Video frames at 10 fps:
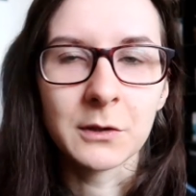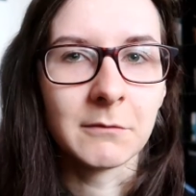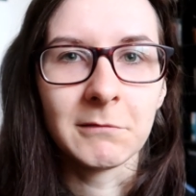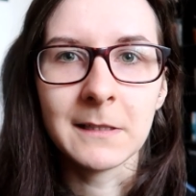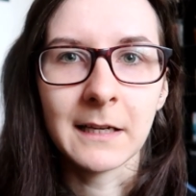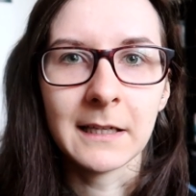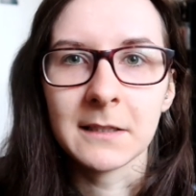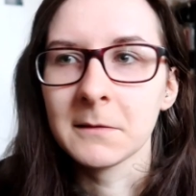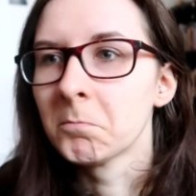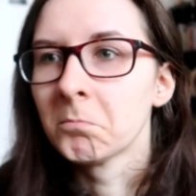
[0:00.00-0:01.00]
und dann will ich
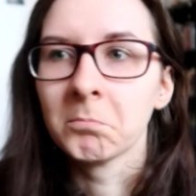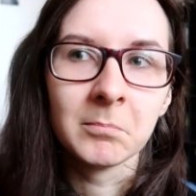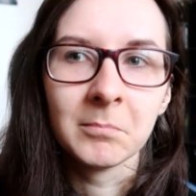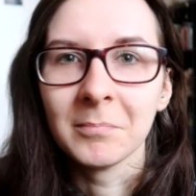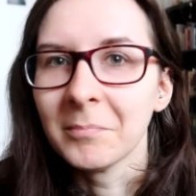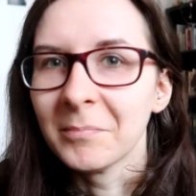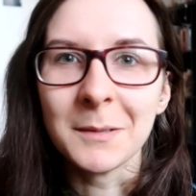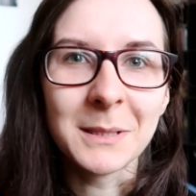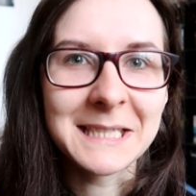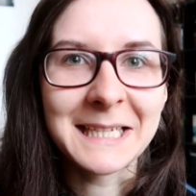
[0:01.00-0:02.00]
eigentlich
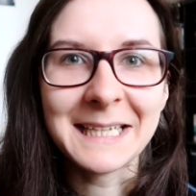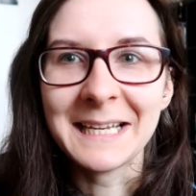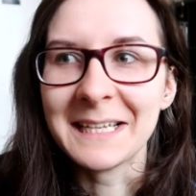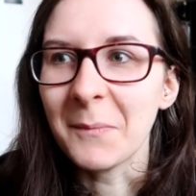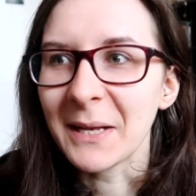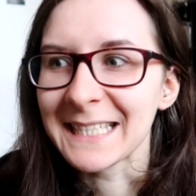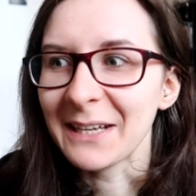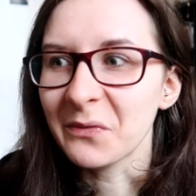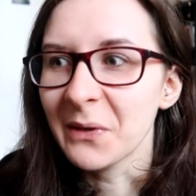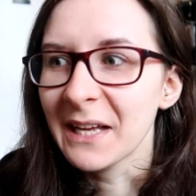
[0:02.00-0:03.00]
niemanden sehen, niemanden
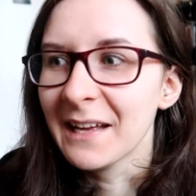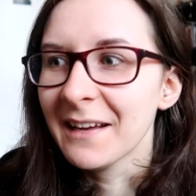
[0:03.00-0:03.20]
treffen.